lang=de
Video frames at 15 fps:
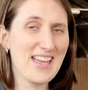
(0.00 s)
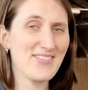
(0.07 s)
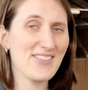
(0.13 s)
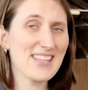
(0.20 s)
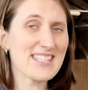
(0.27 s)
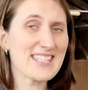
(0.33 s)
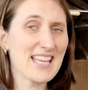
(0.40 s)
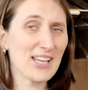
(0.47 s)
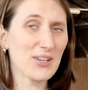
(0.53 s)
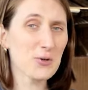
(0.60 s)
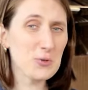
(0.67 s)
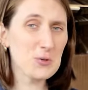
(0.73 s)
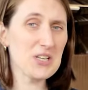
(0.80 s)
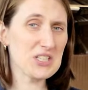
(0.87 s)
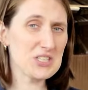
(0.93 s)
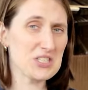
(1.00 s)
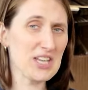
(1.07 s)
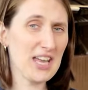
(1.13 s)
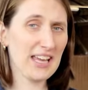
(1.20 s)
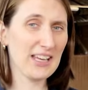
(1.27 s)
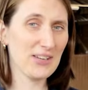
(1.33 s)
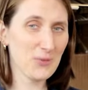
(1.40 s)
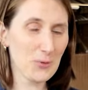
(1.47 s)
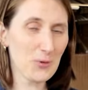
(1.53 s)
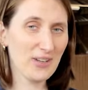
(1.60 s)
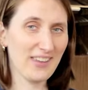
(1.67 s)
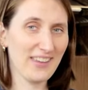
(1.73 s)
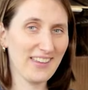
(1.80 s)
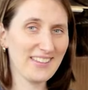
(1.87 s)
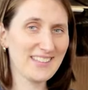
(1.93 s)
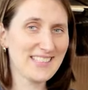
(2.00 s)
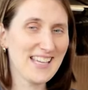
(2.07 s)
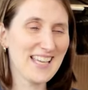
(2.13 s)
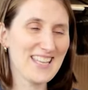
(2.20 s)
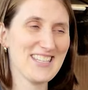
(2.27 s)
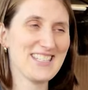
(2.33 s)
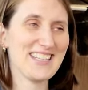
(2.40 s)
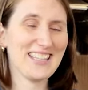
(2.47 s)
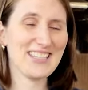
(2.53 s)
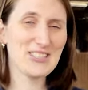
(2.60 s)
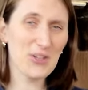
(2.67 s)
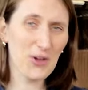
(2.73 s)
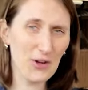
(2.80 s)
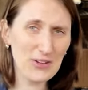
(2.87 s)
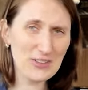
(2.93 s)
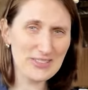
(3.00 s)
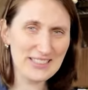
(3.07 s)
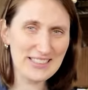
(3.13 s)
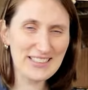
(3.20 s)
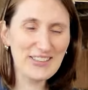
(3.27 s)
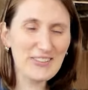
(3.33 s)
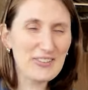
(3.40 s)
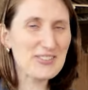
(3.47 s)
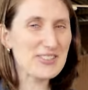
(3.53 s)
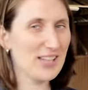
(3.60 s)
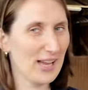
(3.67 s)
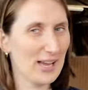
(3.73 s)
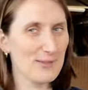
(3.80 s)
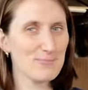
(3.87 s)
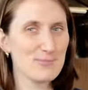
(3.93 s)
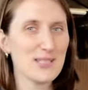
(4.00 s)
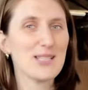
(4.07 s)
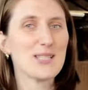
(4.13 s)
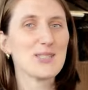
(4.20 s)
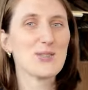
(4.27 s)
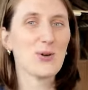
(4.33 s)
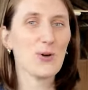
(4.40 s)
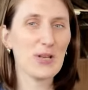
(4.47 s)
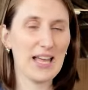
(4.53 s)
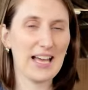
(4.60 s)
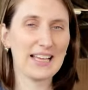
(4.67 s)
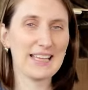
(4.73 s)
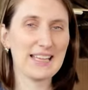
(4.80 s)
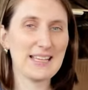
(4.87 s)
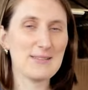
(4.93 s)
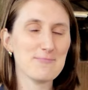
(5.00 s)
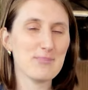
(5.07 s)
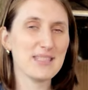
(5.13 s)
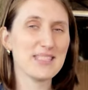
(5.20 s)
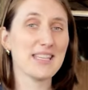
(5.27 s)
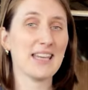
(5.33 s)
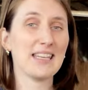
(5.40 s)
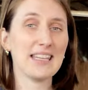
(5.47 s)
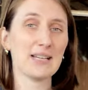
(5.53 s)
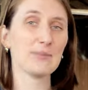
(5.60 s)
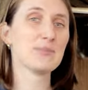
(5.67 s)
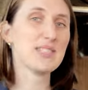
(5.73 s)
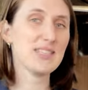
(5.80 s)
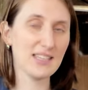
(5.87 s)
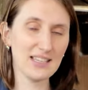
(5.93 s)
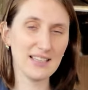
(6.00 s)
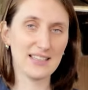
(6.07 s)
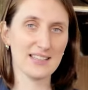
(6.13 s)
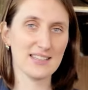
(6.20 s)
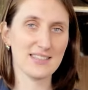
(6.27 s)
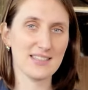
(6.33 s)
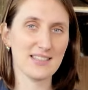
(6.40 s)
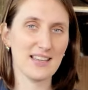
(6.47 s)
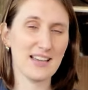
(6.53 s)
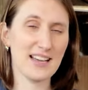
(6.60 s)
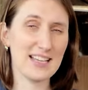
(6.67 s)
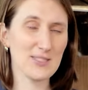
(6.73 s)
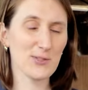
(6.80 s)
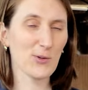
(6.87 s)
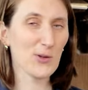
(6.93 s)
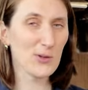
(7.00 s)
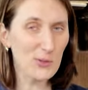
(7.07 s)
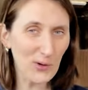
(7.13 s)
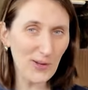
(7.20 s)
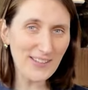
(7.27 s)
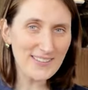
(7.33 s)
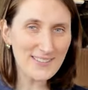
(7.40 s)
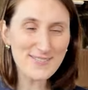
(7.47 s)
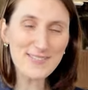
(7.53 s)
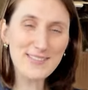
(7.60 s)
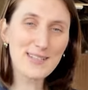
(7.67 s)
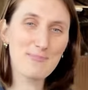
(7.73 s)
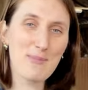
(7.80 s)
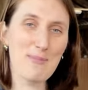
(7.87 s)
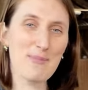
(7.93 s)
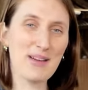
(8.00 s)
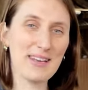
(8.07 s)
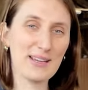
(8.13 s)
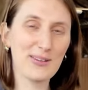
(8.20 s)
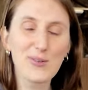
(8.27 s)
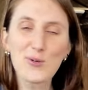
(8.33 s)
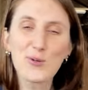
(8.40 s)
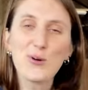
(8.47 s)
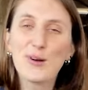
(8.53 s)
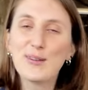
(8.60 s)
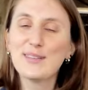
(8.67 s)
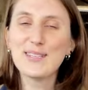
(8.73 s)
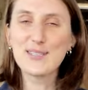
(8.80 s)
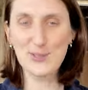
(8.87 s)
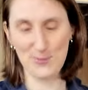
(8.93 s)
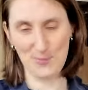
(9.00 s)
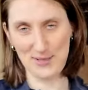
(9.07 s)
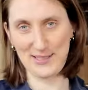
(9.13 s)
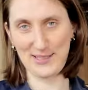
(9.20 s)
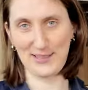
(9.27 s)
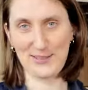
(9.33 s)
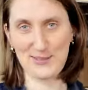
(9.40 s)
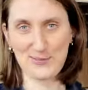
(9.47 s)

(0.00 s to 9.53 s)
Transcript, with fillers: Wenn es einer Kuh nicht schnell genug geht, dann drückt die und treibt die so lange, bis sie an ihrem Ziel ist. Also Geduld findet man bei der Kuh nicht unbedingt.